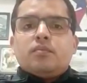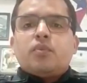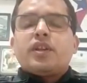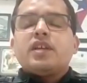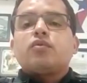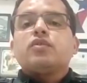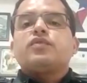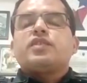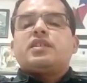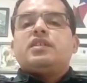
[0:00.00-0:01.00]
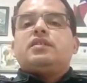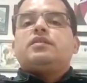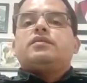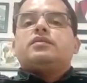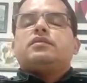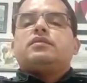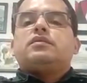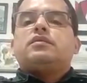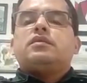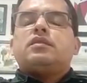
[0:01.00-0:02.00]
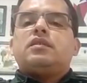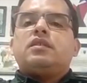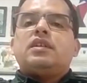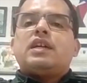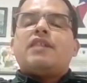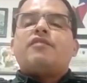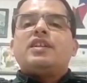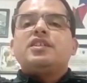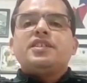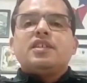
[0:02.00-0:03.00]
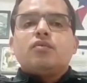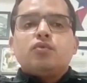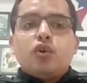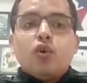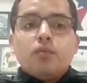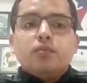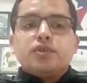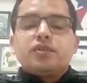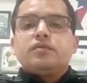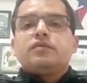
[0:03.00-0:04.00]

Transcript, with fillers: Porém, quando você é, avalia os roubos,